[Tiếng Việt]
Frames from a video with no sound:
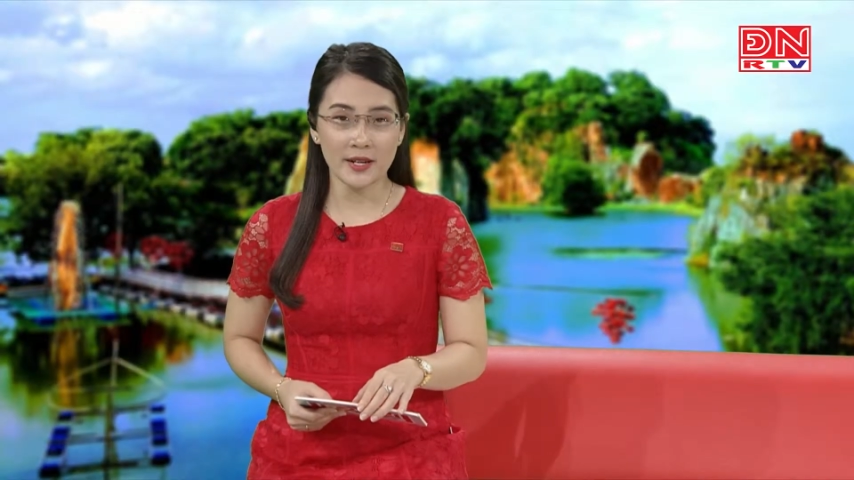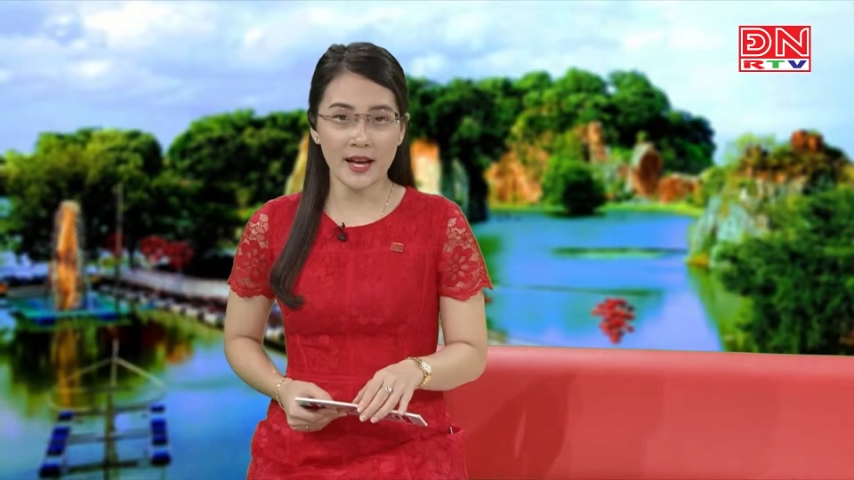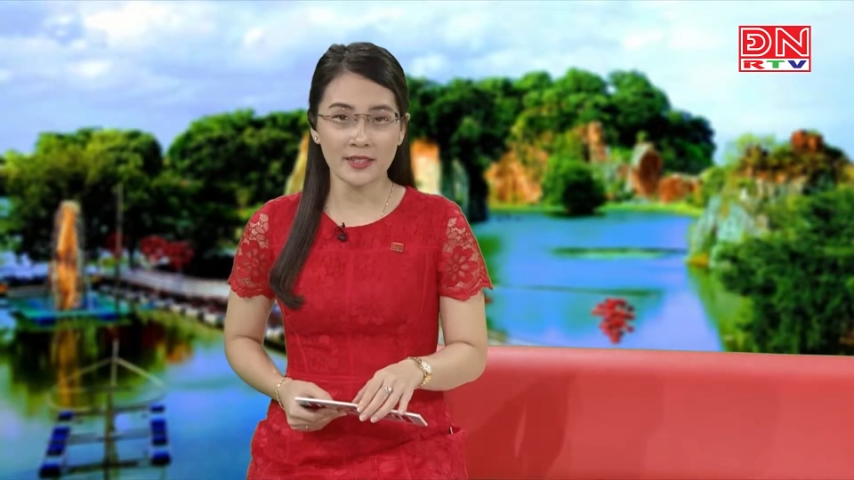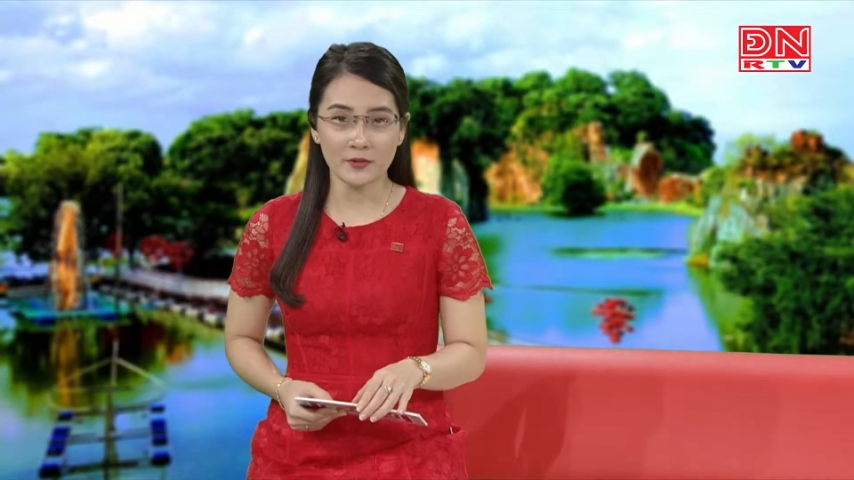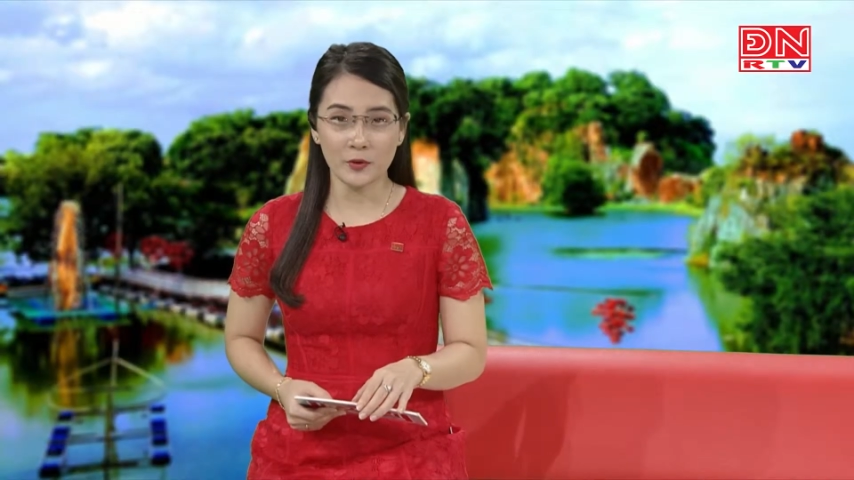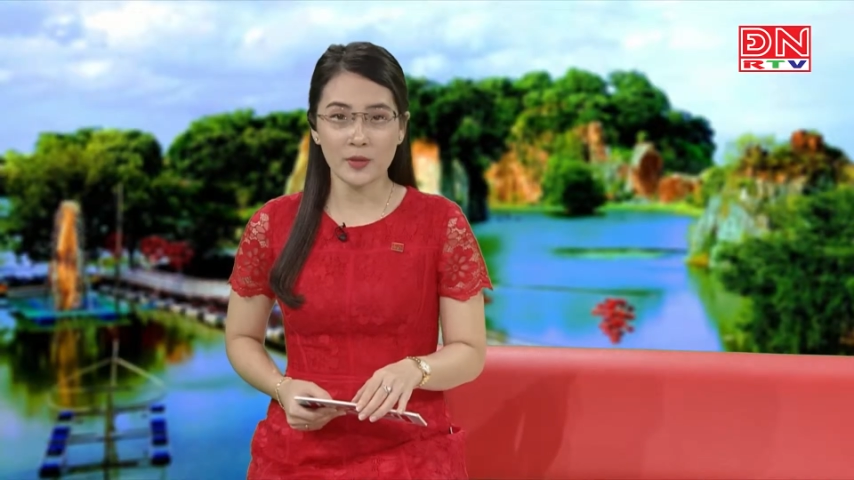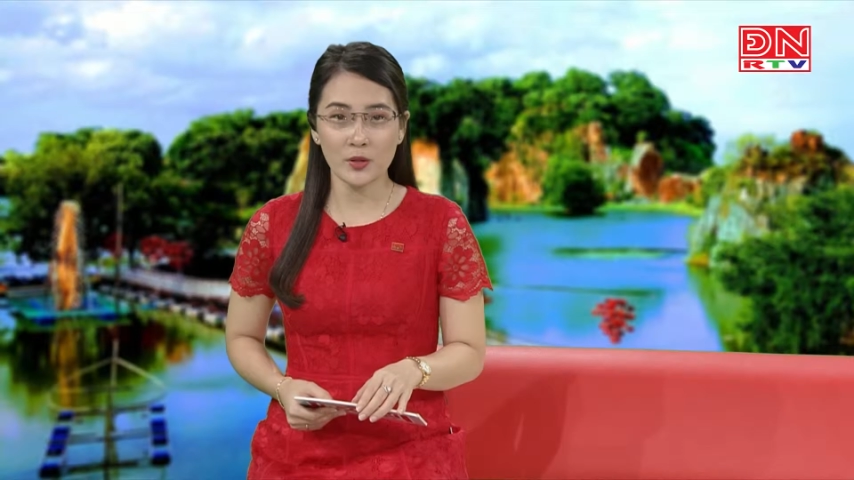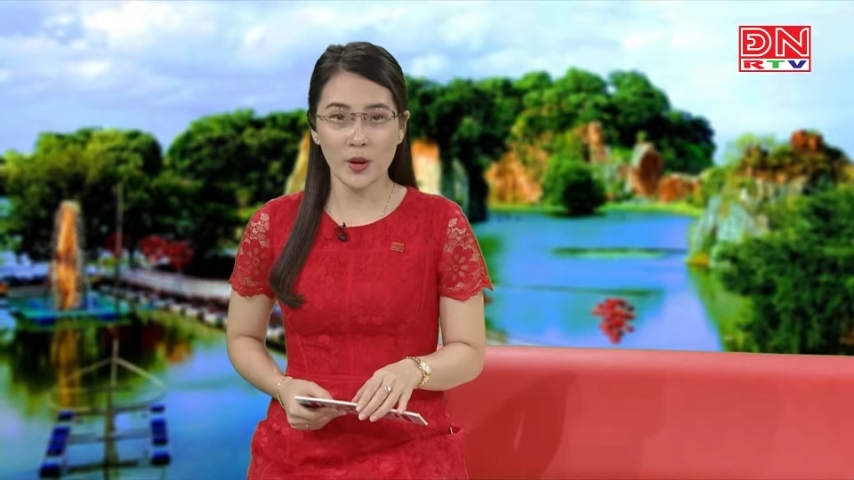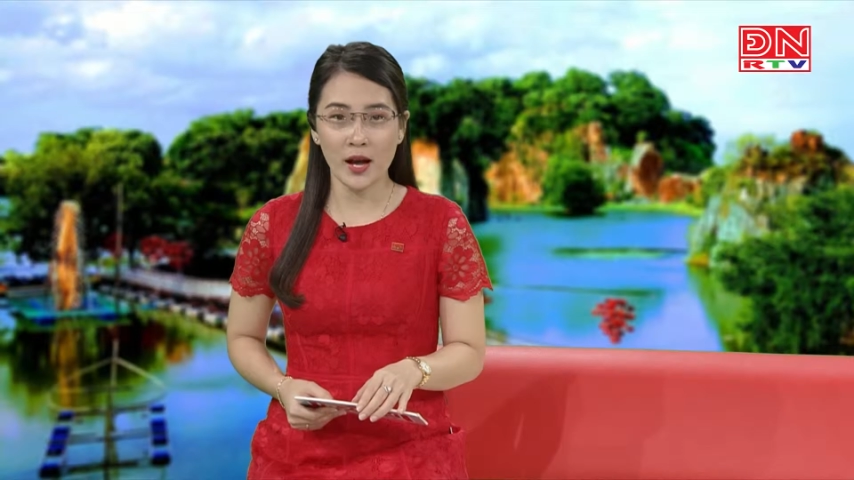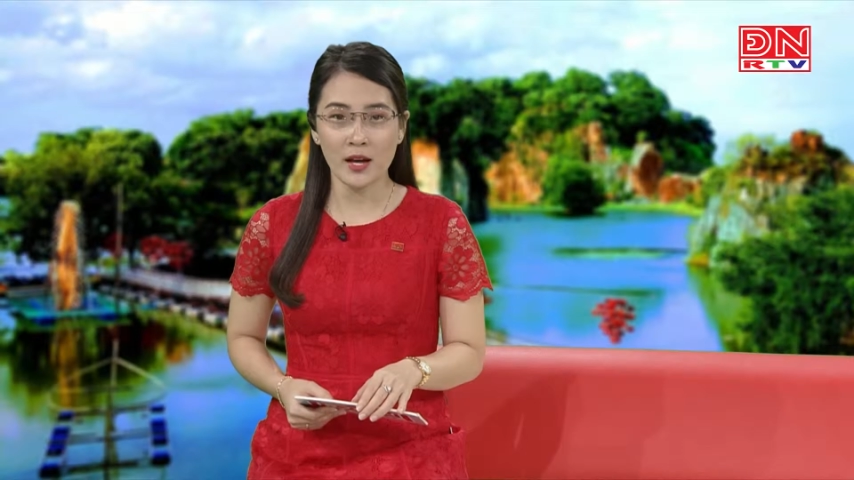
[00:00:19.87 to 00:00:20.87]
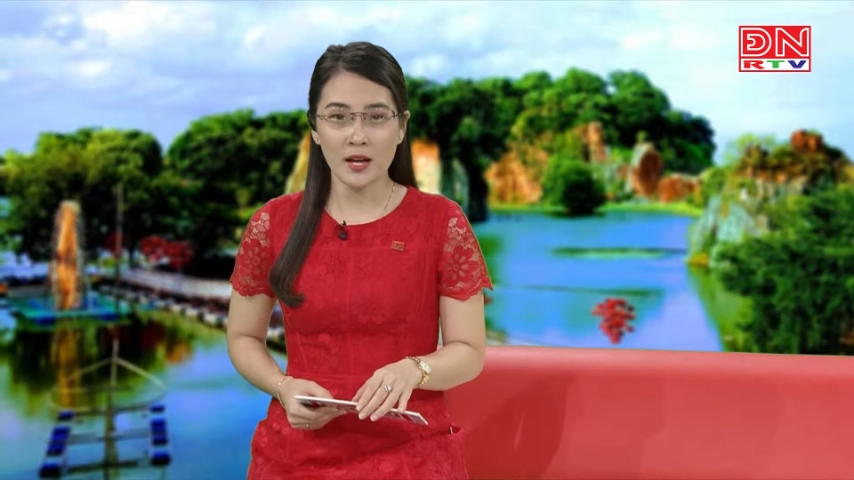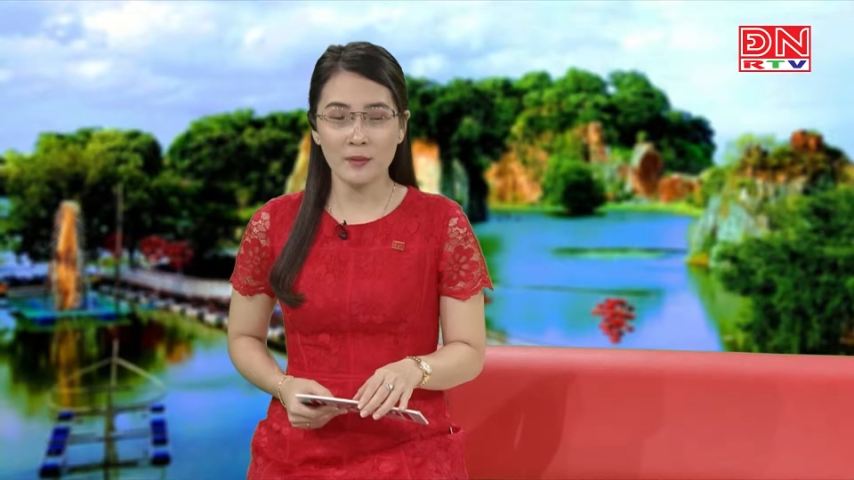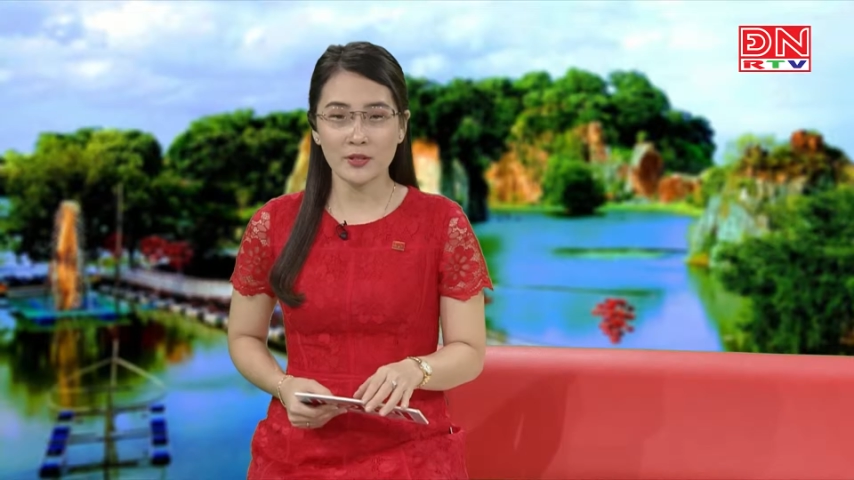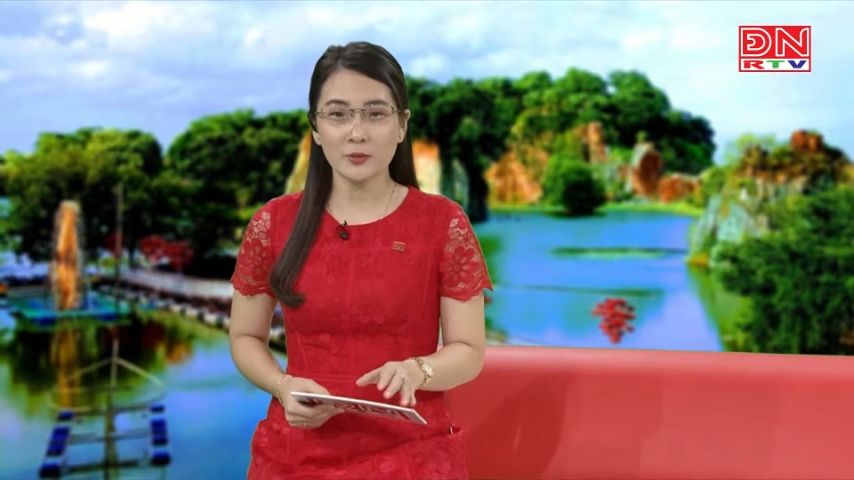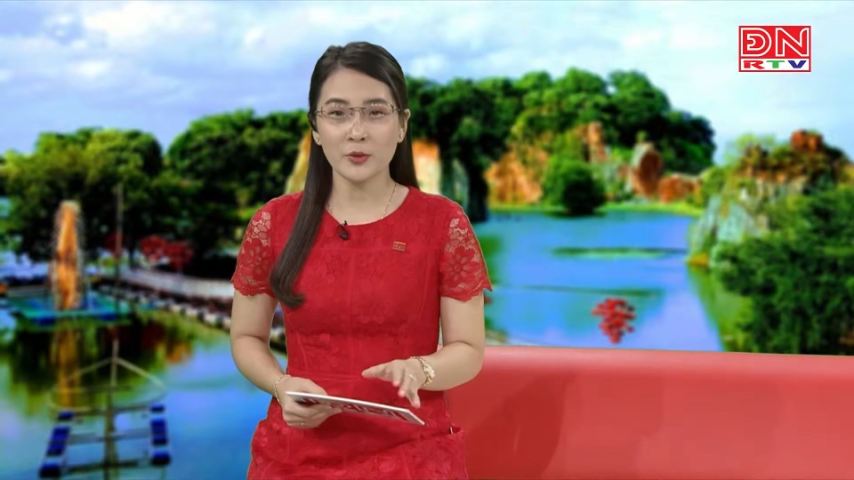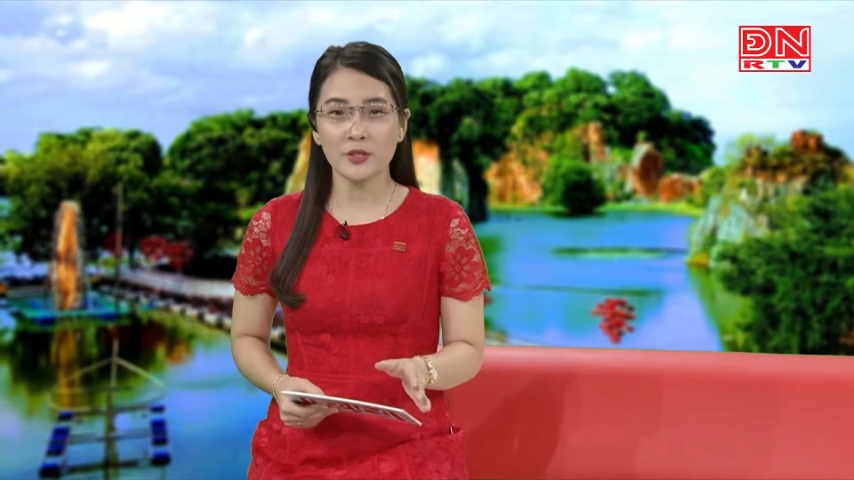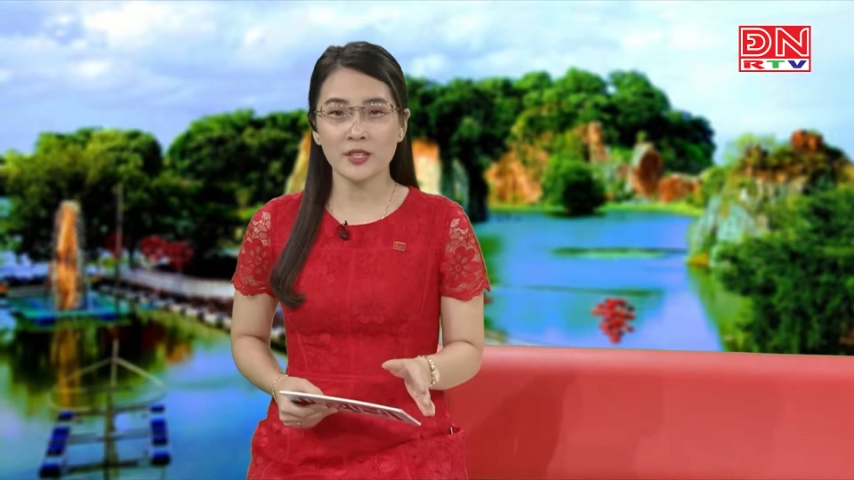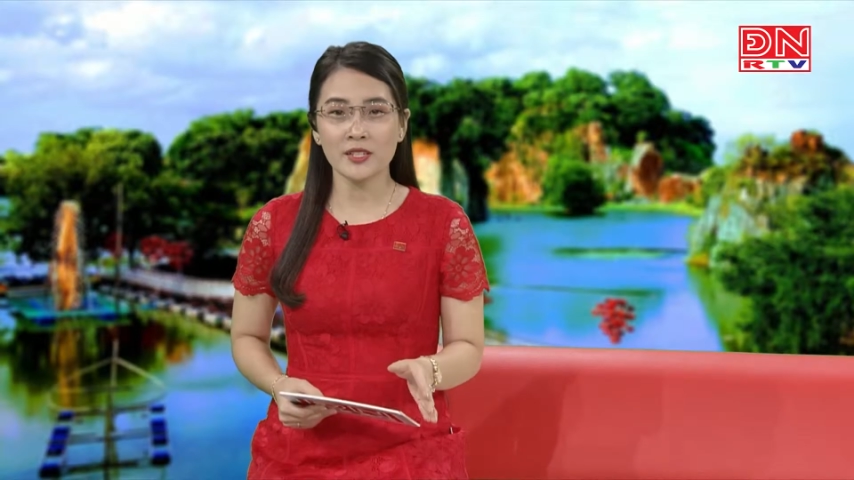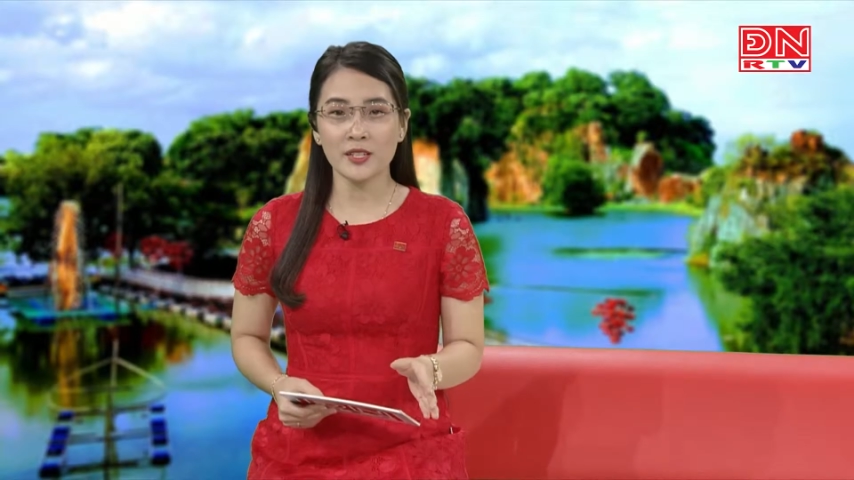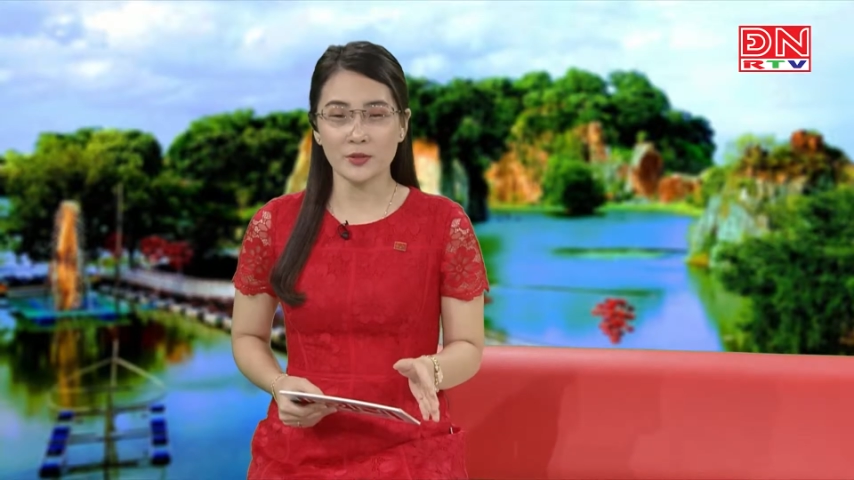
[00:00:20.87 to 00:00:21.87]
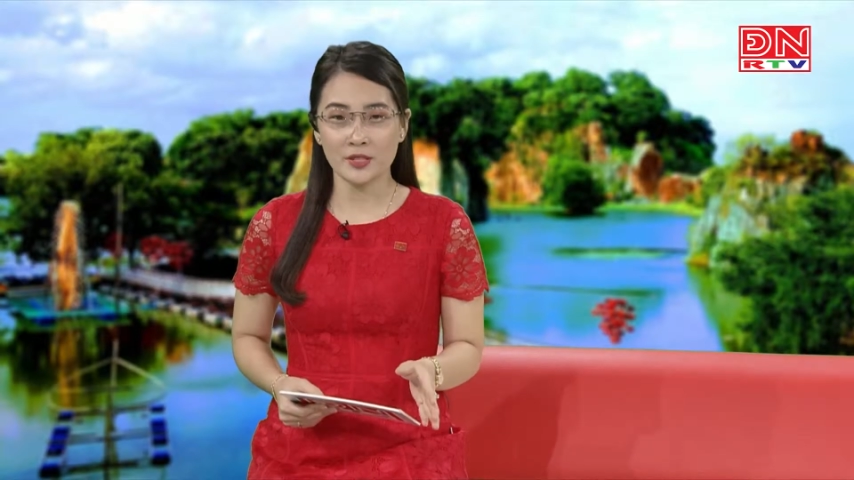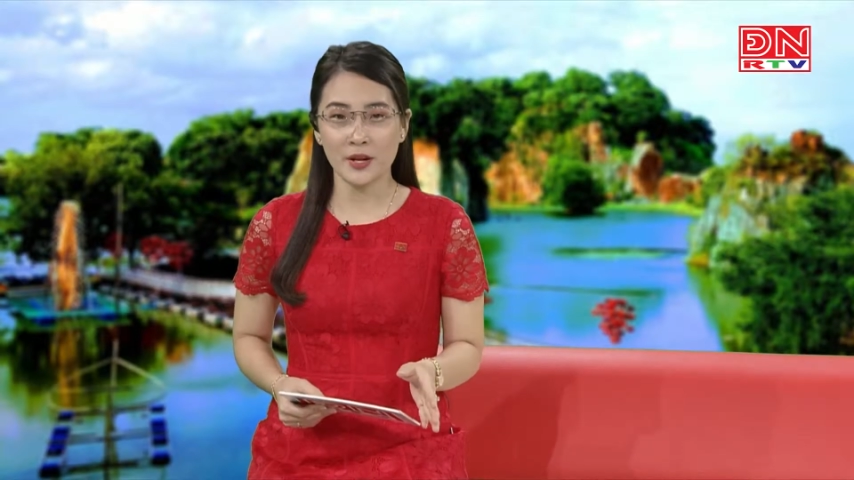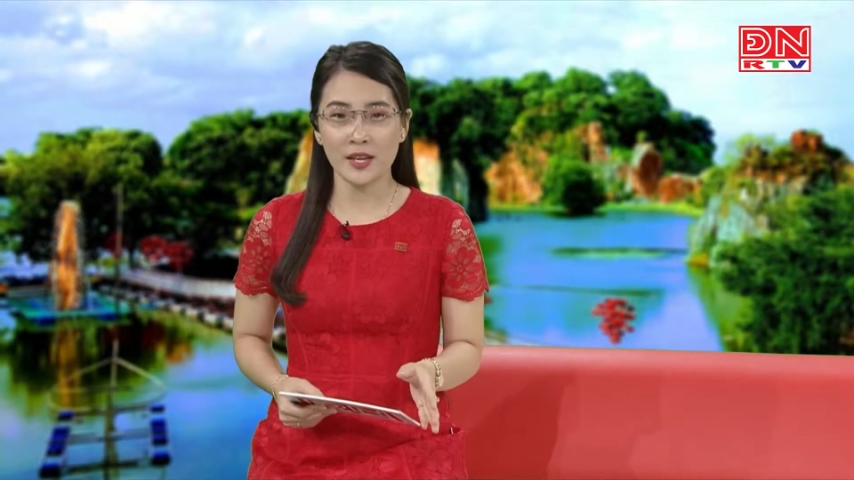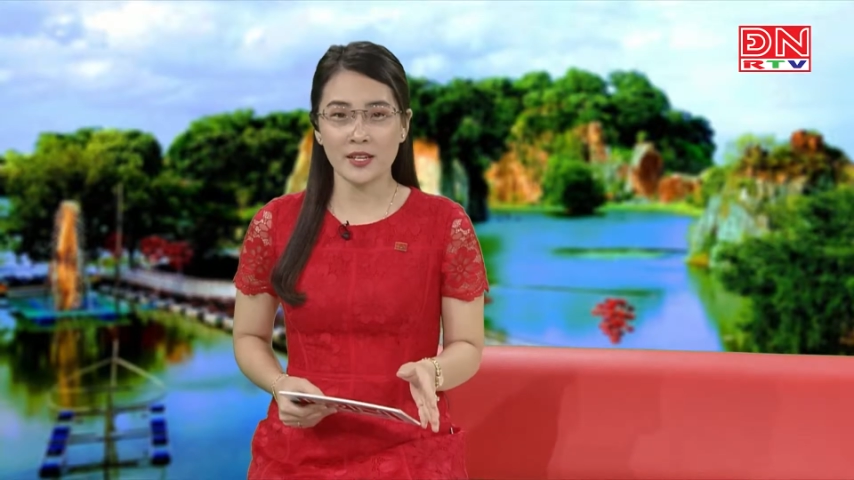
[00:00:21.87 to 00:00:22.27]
thành phố Biên Hòa mà chúng tôi giới thiệu sau đây